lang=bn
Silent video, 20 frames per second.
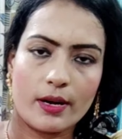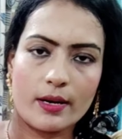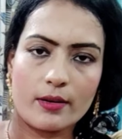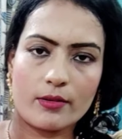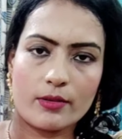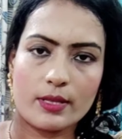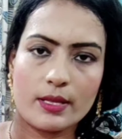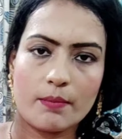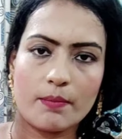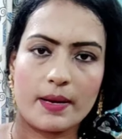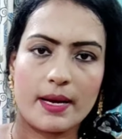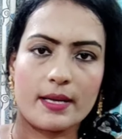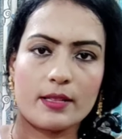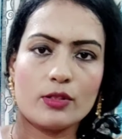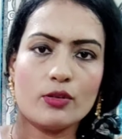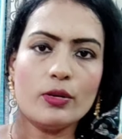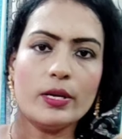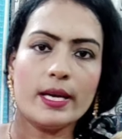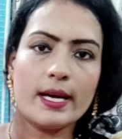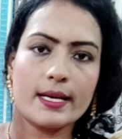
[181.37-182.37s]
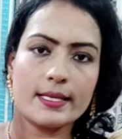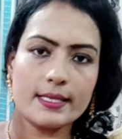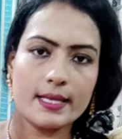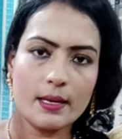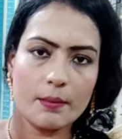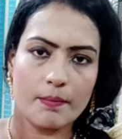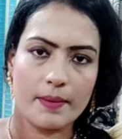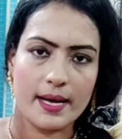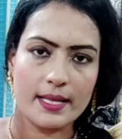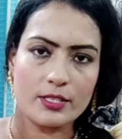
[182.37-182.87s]
অর্ডার করতে পারেন দুই
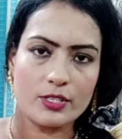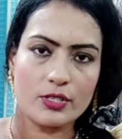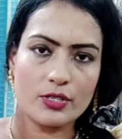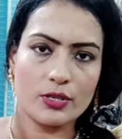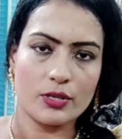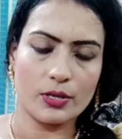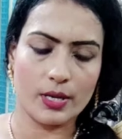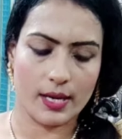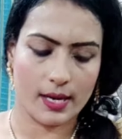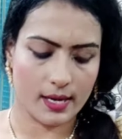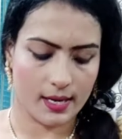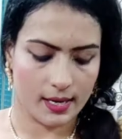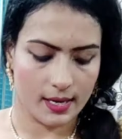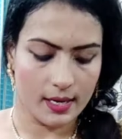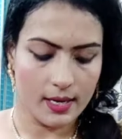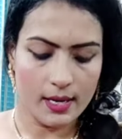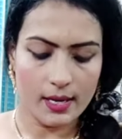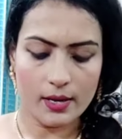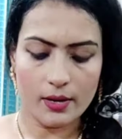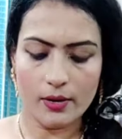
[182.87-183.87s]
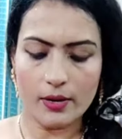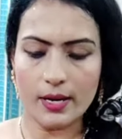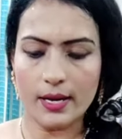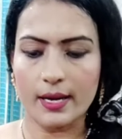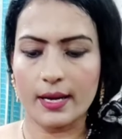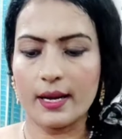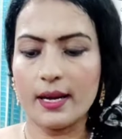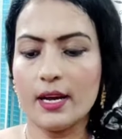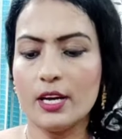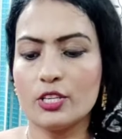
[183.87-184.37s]
হাজার পাঁচশো টাকা
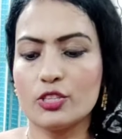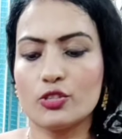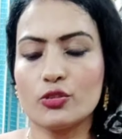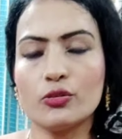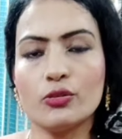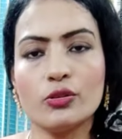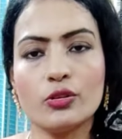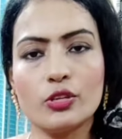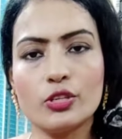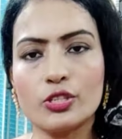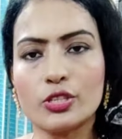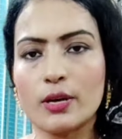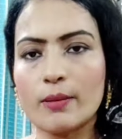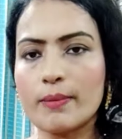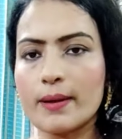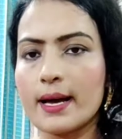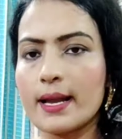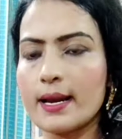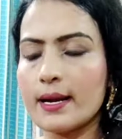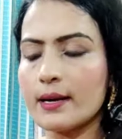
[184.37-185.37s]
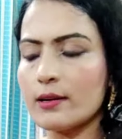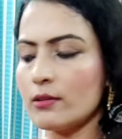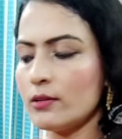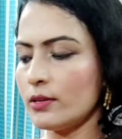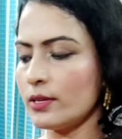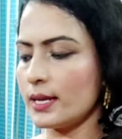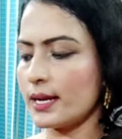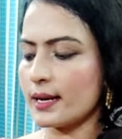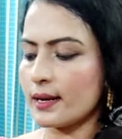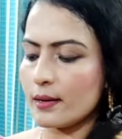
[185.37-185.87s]
ওকে সুন্দর সব
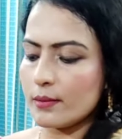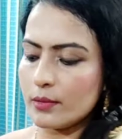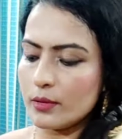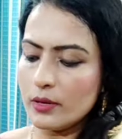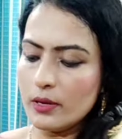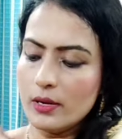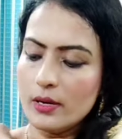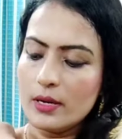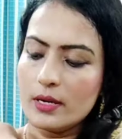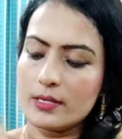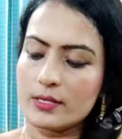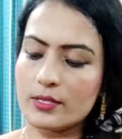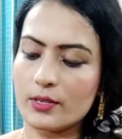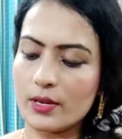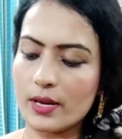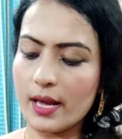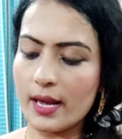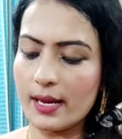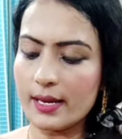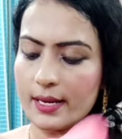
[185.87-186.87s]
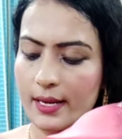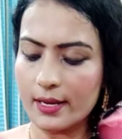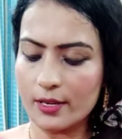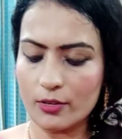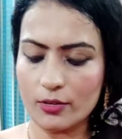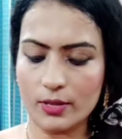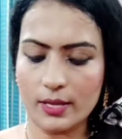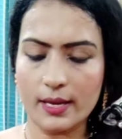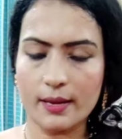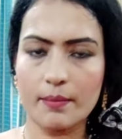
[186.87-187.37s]
কালারগুলো দেখাবো সো এইটা
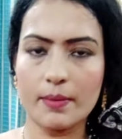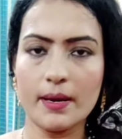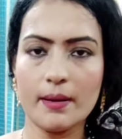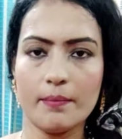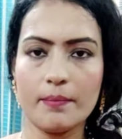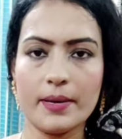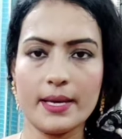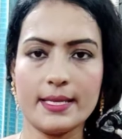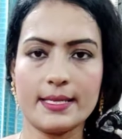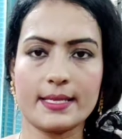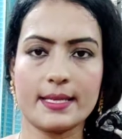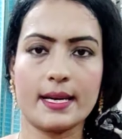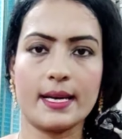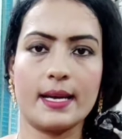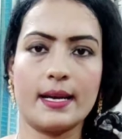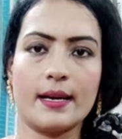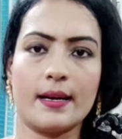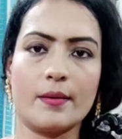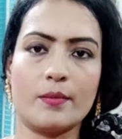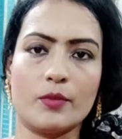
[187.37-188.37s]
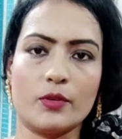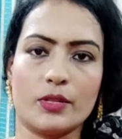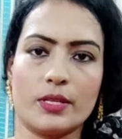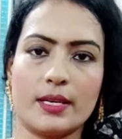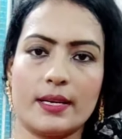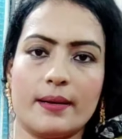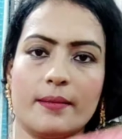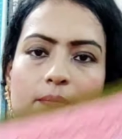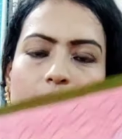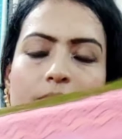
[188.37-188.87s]
একটু দেখবেন পিচ কালারের
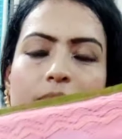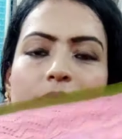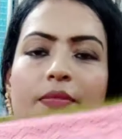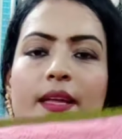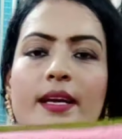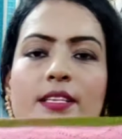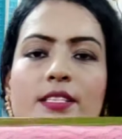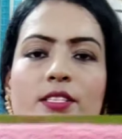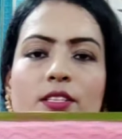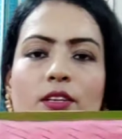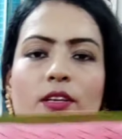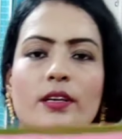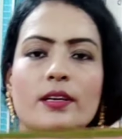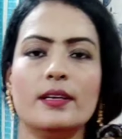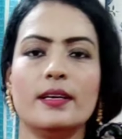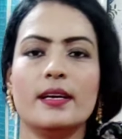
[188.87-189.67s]
মধ্যে সো